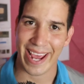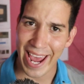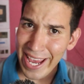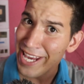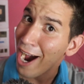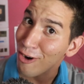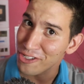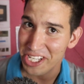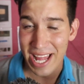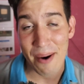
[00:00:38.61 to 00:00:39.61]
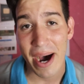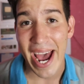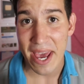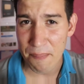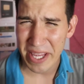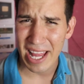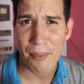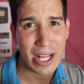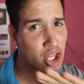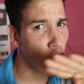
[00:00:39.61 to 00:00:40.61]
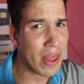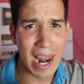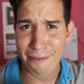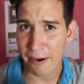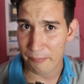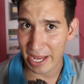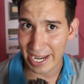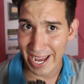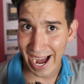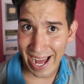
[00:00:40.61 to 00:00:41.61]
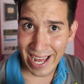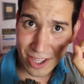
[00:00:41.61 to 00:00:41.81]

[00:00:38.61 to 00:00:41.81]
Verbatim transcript: Ella cocinaba e invitaba a toda la familia.